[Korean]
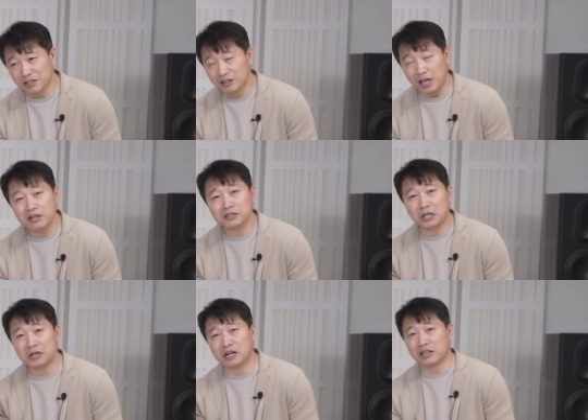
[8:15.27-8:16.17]

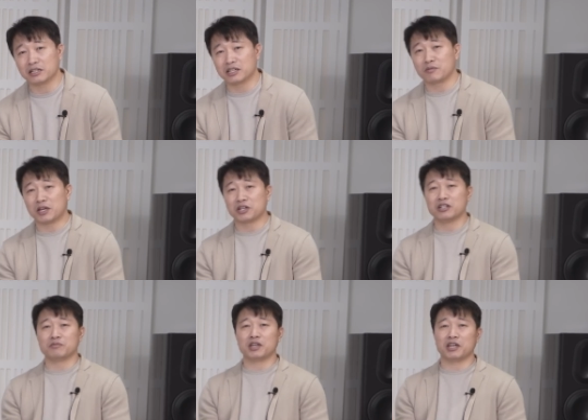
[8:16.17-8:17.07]
탱글탱글한 느낌의
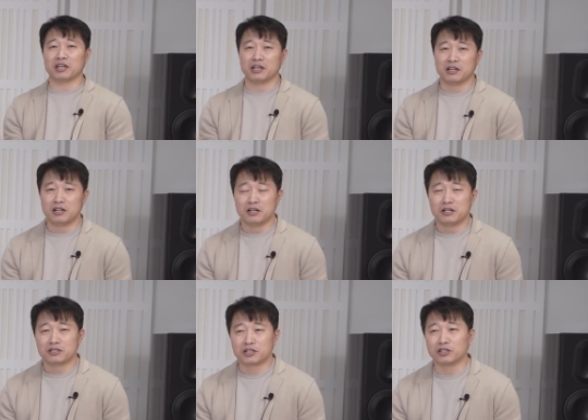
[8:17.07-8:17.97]
저음이
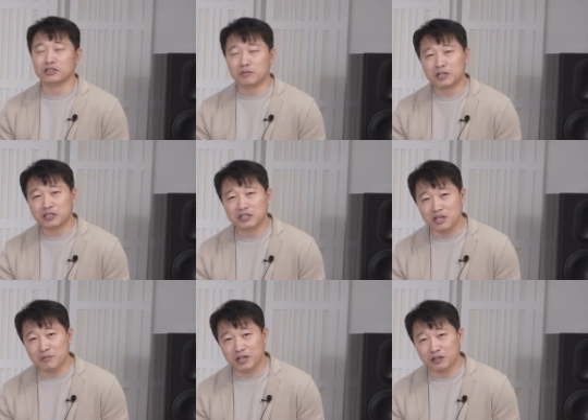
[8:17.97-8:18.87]
저는 음악 듣는
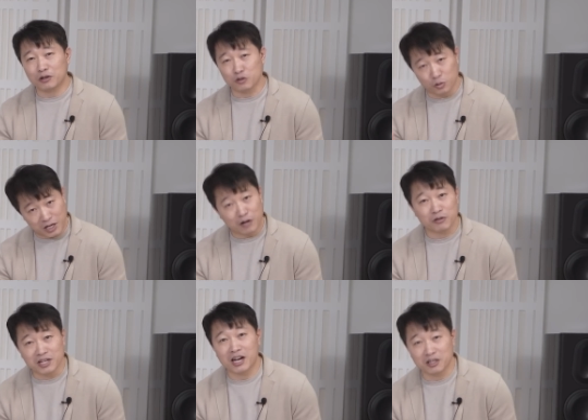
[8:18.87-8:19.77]
재미가 더
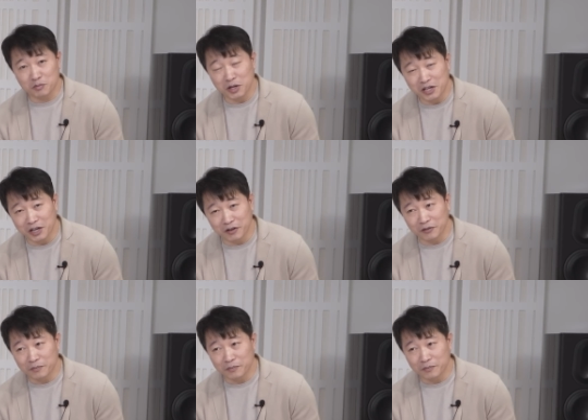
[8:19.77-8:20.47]
좋다라고 생각하는 편이에요.